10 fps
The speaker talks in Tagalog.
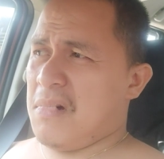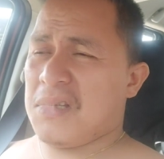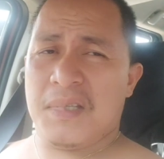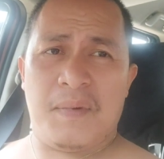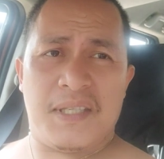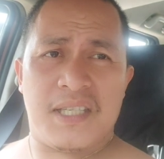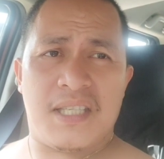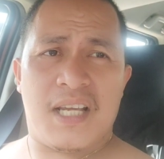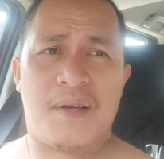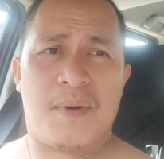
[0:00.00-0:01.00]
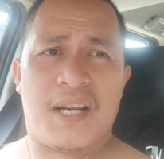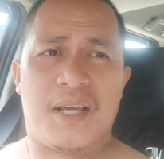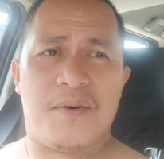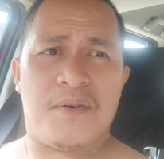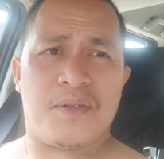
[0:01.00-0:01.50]
Si misis na
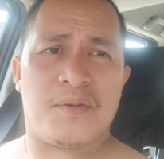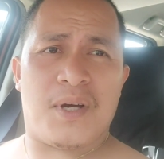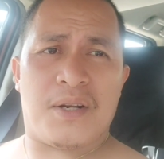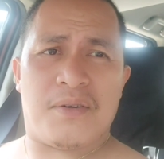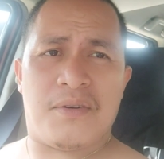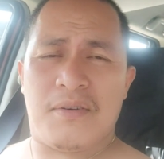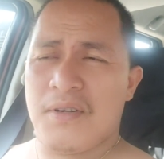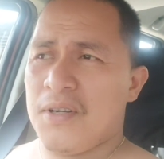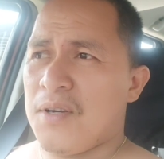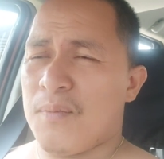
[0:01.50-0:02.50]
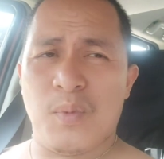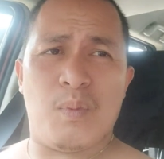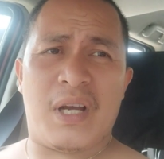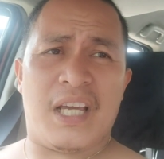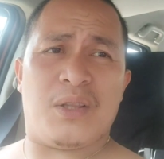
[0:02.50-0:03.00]
gamaniho. So karon
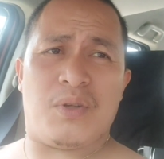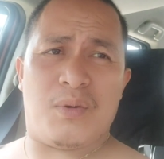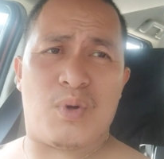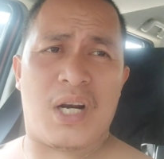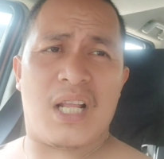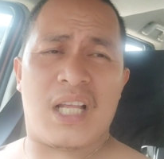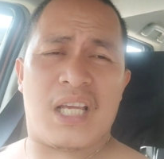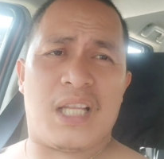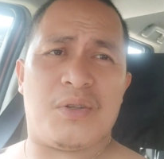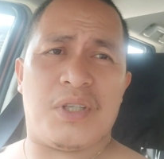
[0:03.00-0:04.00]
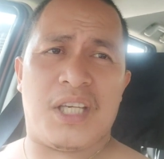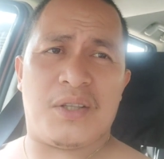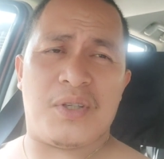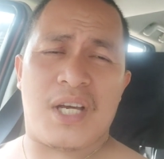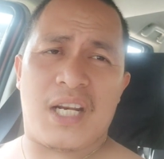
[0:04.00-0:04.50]
mag itoy ura na tag itoy
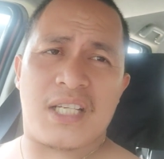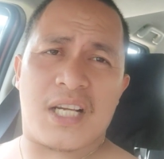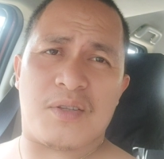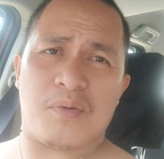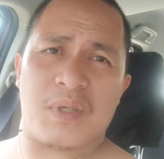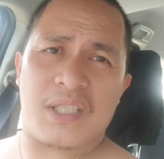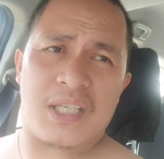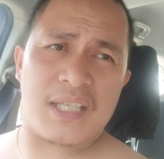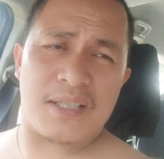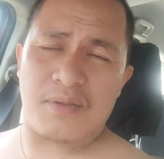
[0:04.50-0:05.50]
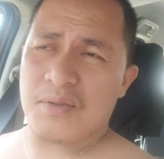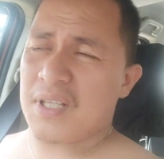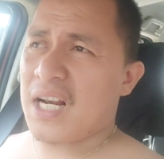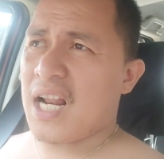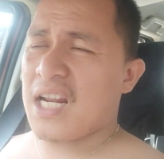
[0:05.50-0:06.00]
itoy ani sa atong misis no
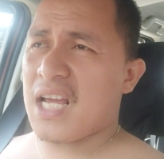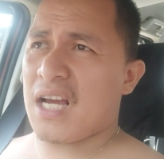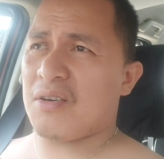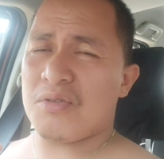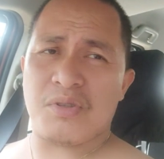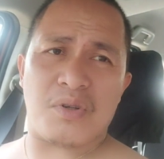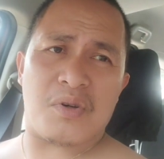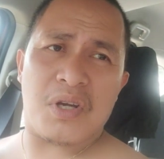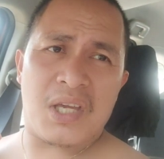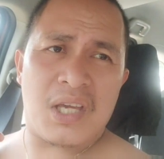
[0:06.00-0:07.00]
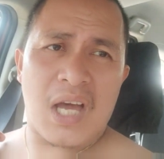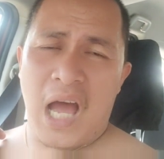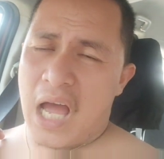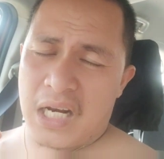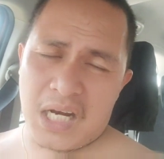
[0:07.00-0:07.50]
tanan niyang gusto
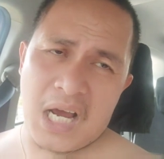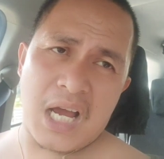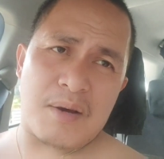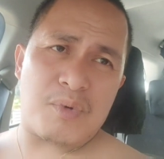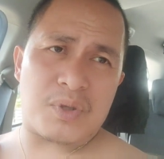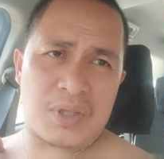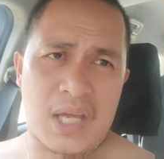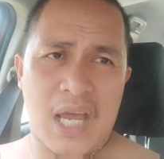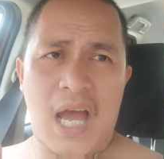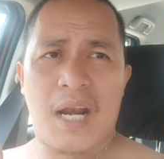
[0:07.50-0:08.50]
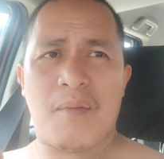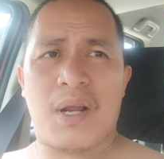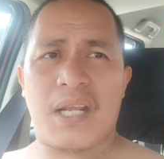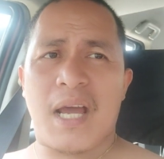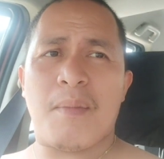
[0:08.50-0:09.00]
ah di na kakabuot kay
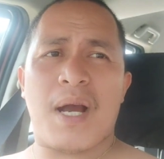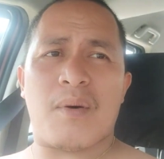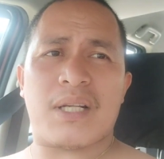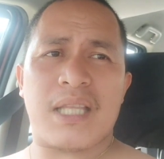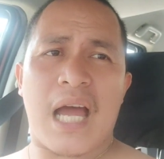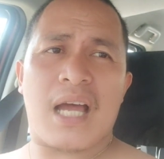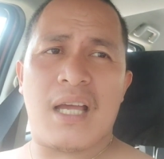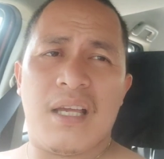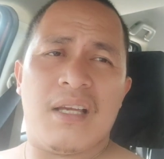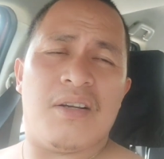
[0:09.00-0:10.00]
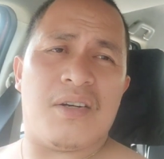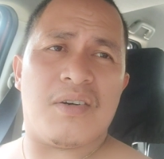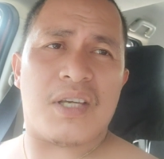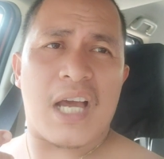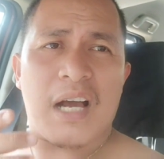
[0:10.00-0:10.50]
naman iyang kwarta
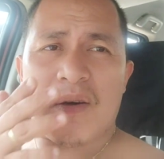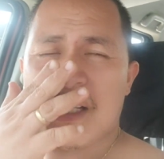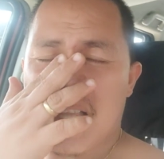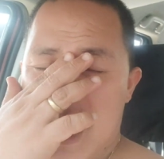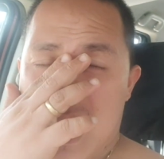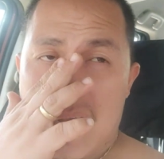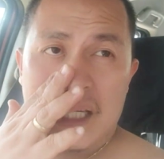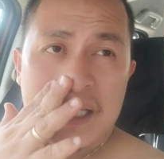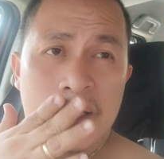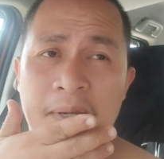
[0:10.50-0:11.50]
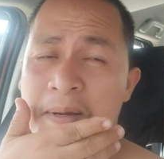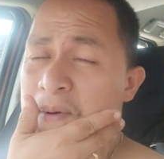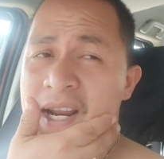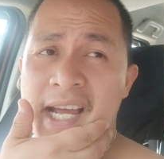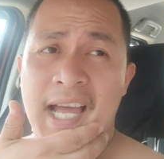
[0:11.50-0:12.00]
no iyang korta ang
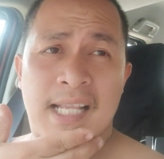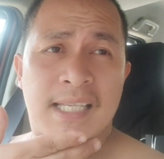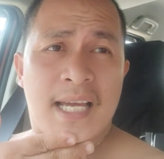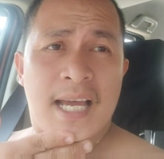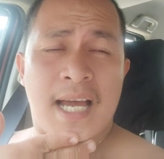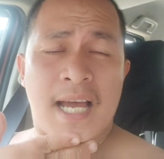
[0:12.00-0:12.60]
gapadagan sa